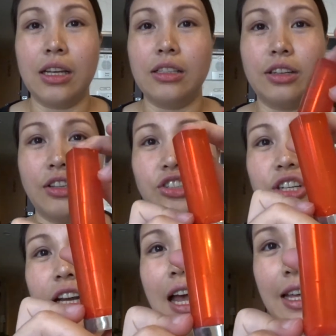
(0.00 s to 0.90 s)
So ito
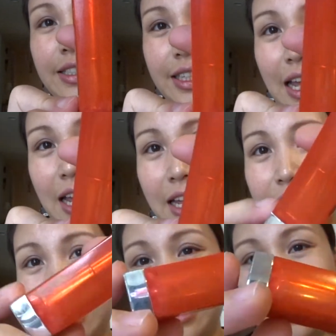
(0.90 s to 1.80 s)
siya guys,
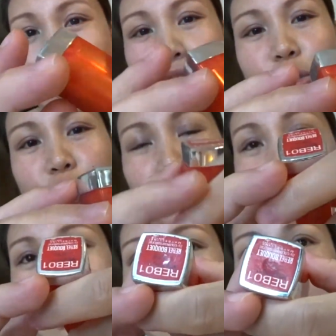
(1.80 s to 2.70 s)
yan. So,
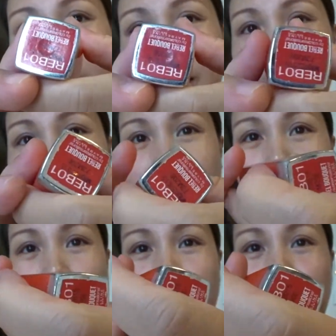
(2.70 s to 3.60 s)
Maybelline.
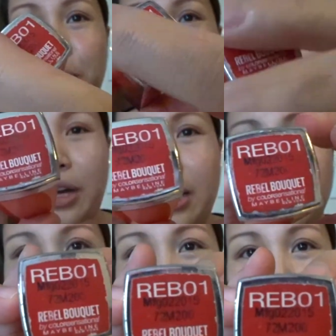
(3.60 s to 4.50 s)
Ito yung
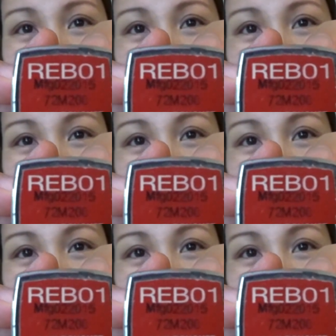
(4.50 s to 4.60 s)
ano niya,